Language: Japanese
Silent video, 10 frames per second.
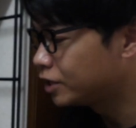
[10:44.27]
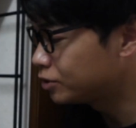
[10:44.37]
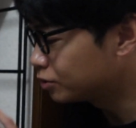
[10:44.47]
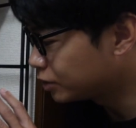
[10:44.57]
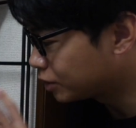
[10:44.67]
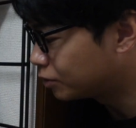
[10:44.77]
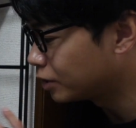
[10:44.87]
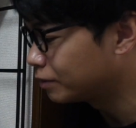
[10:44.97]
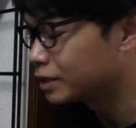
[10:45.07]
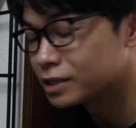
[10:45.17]
非常にこ
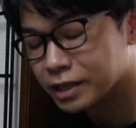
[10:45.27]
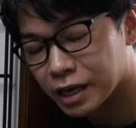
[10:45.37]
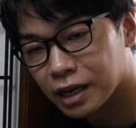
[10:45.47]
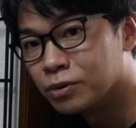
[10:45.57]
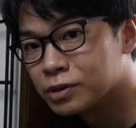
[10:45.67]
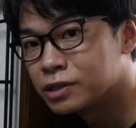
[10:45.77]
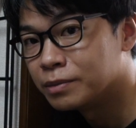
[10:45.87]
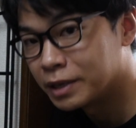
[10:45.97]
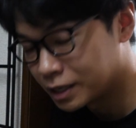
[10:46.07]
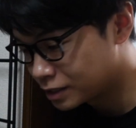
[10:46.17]
れはですね、おす
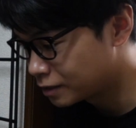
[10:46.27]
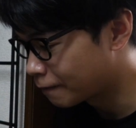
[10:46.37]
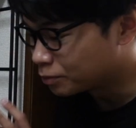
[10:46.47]
すめです。